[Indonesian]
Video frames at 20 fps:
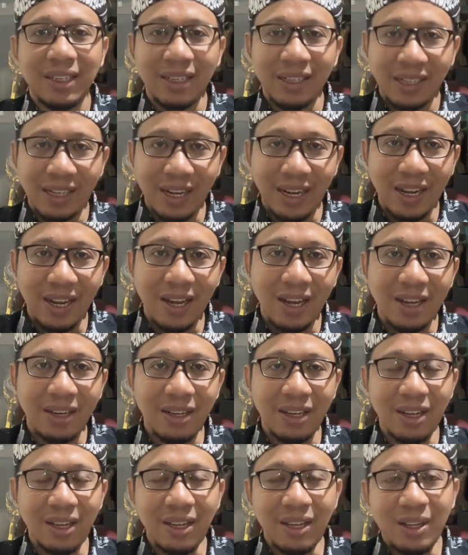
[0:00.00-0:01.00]

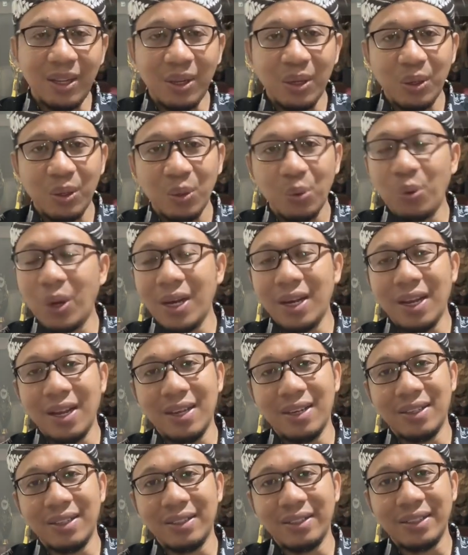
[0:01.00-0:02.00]
kana wal
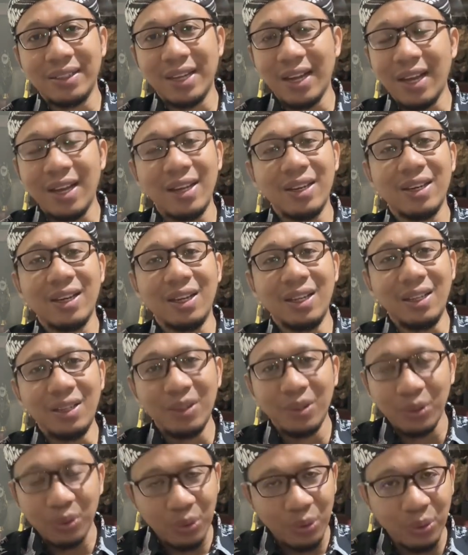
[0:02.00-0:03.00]
an kana
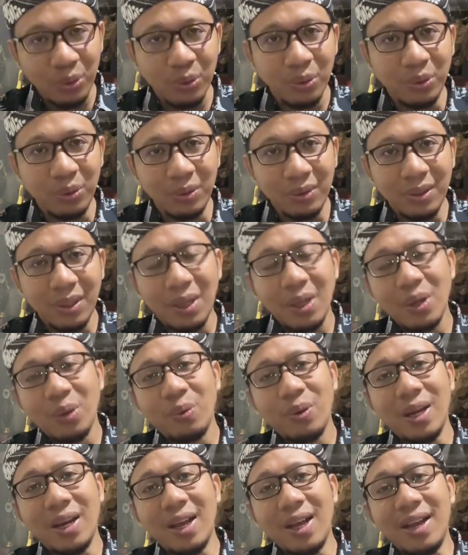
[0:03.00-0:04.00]
dulu
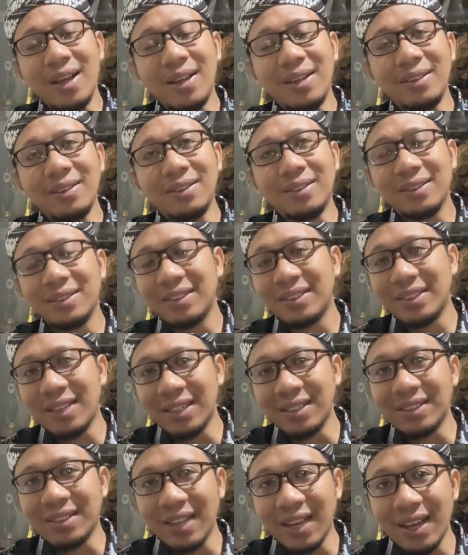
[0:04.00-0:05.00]
wal an dan
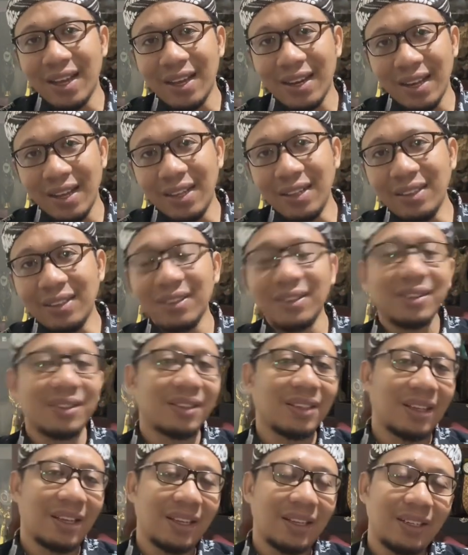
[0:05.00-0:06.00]
sekarang
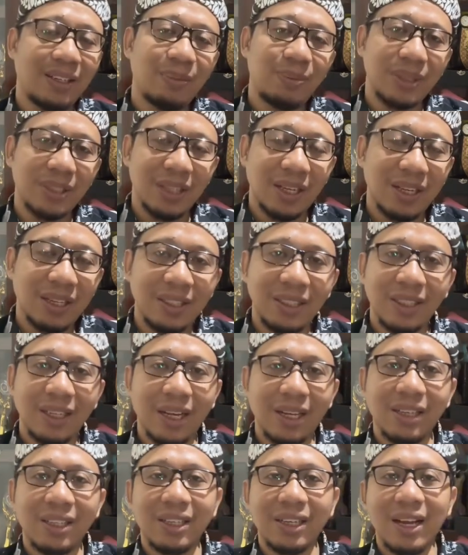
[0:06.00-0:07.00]
nah, ini bisa
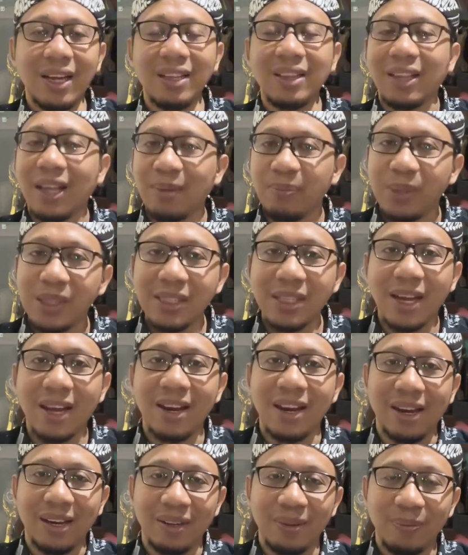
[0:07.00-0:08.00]
diartikan tapi
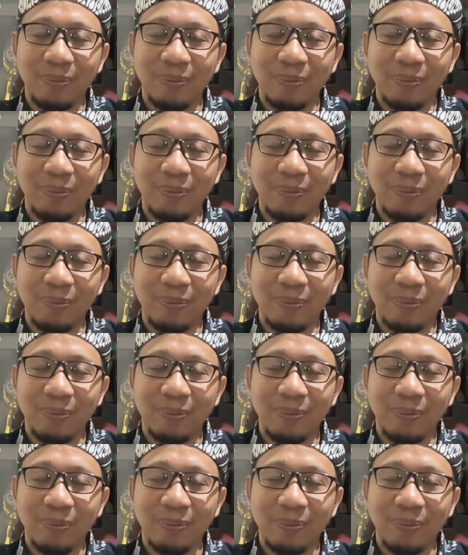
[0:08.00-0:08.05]
sekarang